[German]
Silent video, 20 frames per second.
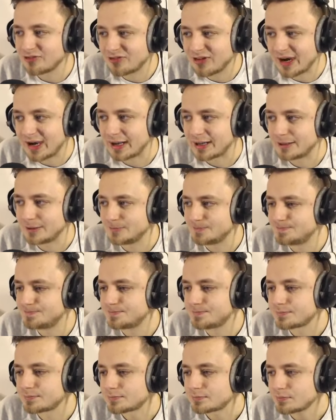Wahl.
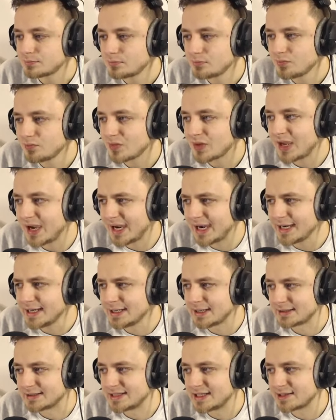
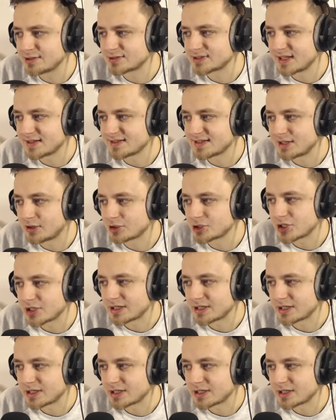Einer, der uns gestern auch